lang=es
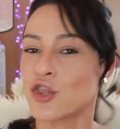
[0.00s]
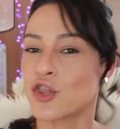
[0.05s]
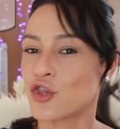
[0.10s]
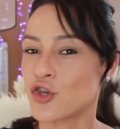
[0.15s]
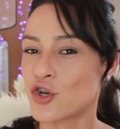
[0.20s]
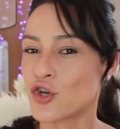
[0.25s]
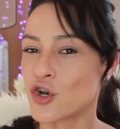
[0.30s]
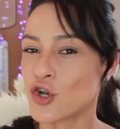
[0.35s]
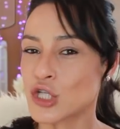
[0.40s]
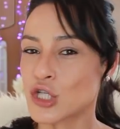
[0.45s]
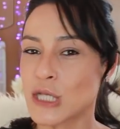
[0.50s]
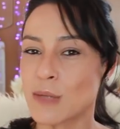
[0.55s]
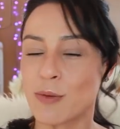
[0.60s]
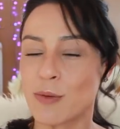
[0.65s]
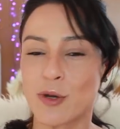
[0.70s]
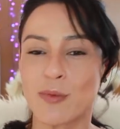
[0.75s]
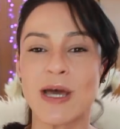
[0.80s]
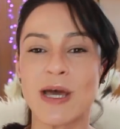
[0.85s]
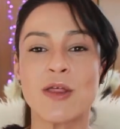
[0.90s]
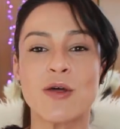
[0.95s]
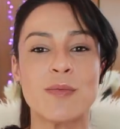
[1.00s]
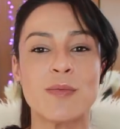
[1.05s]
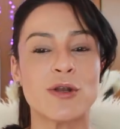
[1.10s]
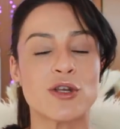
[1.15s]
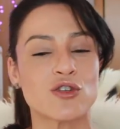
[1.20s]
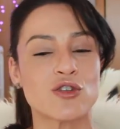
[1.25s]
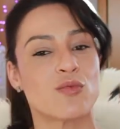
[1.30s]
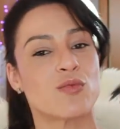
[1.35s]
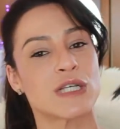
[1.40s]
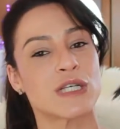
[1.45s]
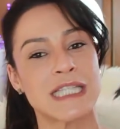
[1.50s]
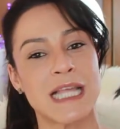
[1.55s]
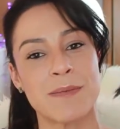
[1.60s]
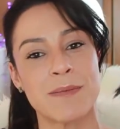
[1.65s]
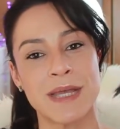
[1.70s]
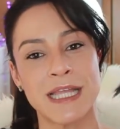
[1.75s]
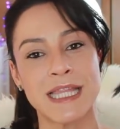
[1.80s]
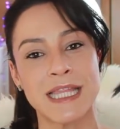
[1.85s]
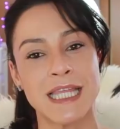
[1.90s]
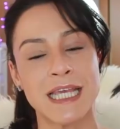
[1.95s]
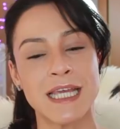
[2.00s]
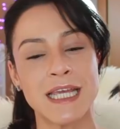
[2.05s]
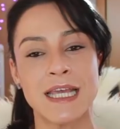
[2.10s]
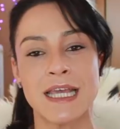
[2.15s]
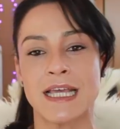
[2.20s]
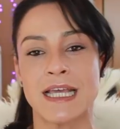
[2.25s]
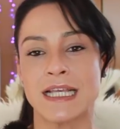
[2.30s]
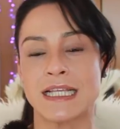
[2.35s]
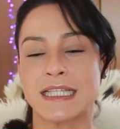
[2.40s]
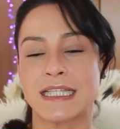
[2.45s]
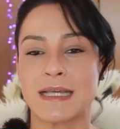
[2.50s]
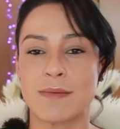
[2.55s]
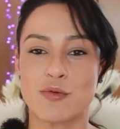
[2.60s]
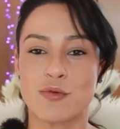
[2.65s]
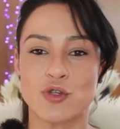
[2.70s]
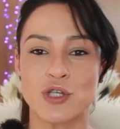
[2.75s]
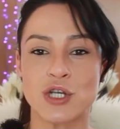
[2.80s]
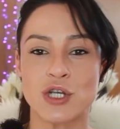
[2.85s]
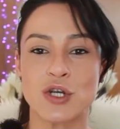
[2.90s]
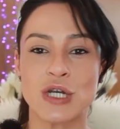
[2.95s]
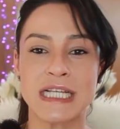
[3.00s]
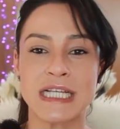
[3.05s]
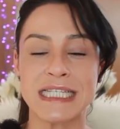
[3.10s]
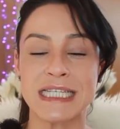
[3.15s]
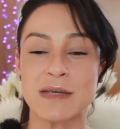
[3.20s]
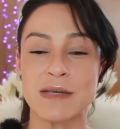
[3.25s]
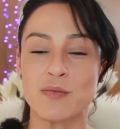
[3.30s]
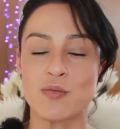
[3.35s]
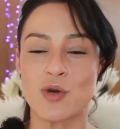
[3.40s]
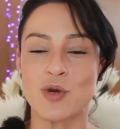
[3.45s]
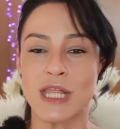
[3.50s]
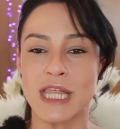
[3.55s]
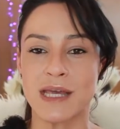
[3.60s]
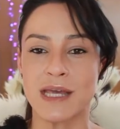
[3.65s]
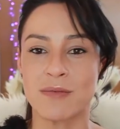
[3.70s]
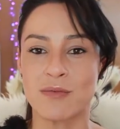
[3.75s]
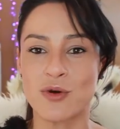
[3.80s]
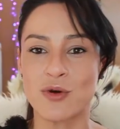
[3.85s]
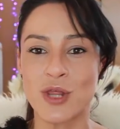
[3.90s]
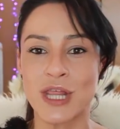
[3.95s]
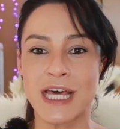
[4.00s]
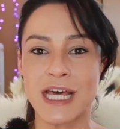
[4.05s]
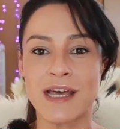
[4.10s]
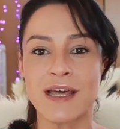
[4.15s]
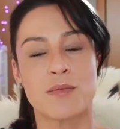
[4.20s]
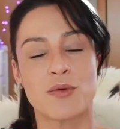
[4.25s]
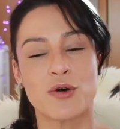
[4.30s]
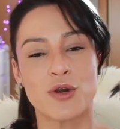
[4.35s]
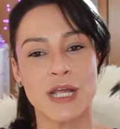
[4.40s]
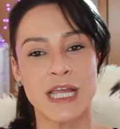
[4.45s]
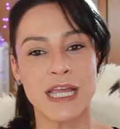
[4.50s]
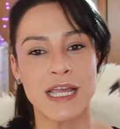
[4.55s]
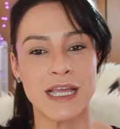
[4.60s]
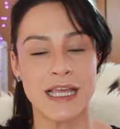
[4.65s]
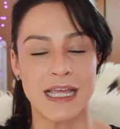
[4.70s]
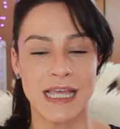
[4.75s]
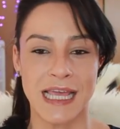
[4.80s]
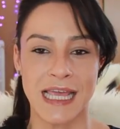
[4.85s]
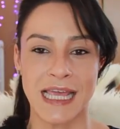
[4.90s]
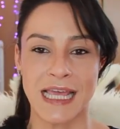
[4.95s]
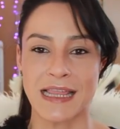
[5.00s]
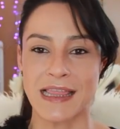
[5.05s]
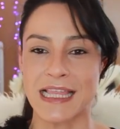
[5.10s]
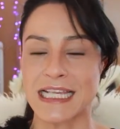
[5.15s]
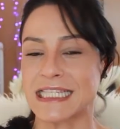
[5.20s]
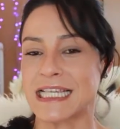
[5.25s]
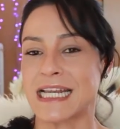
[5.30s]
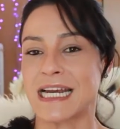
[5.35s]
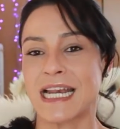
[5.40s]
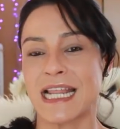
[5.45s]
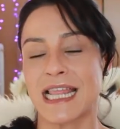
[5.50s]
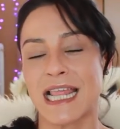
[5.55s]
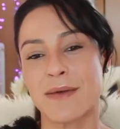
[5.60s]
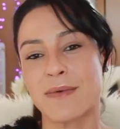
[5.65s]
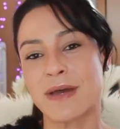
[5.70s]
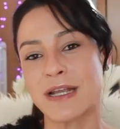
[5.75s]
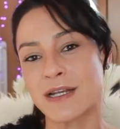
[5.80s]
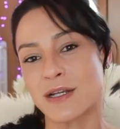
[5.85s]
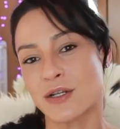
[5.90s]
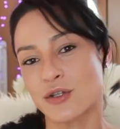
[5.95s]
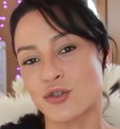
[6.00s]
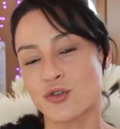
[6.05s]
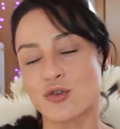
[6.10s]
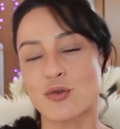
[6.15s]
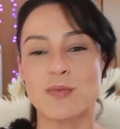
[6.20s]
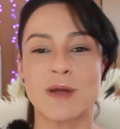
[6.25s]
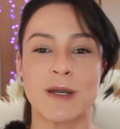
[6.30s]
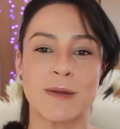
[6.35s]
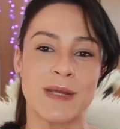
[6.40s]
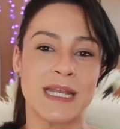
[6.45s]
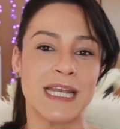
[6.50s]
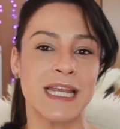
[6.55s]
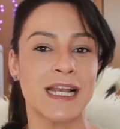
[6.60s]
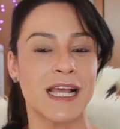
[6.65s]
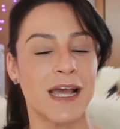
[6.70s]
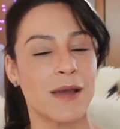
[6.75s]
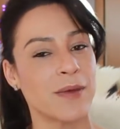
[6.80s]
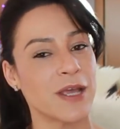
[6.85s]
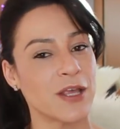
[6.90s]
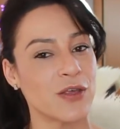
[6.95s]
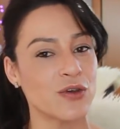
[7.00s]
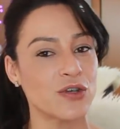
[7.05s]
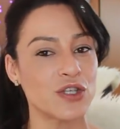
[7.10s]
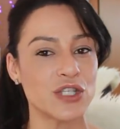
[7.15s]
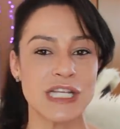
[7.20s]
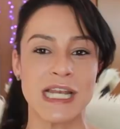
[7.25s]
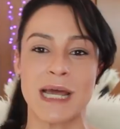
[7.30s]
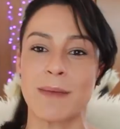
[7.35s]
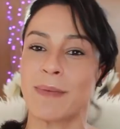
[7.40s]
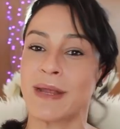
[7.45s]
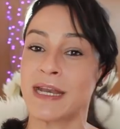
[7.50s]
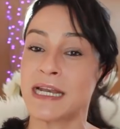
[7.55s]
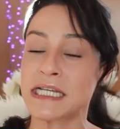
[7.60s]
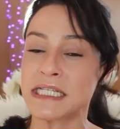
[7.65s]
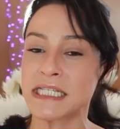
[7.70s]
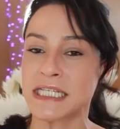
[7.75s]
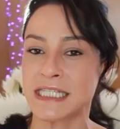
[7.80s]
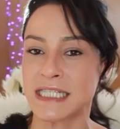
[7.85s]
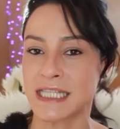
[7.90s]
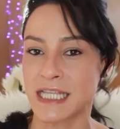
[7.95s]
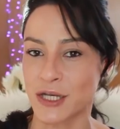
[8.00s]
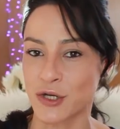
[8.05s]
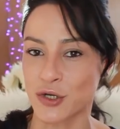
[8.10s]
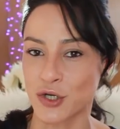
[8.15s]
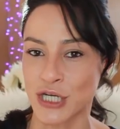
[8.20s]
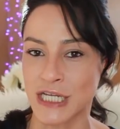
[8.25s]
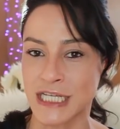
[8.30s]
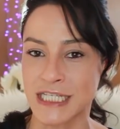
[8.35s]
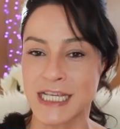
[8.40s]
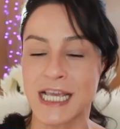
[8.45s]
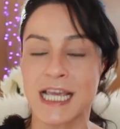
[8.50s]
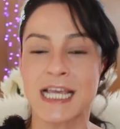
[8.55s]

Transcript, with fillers: yo no los he probado pero supuestamente se pusieron así muy de moda porque eh, desenredaban súper bien el cabello sin apenas estirones.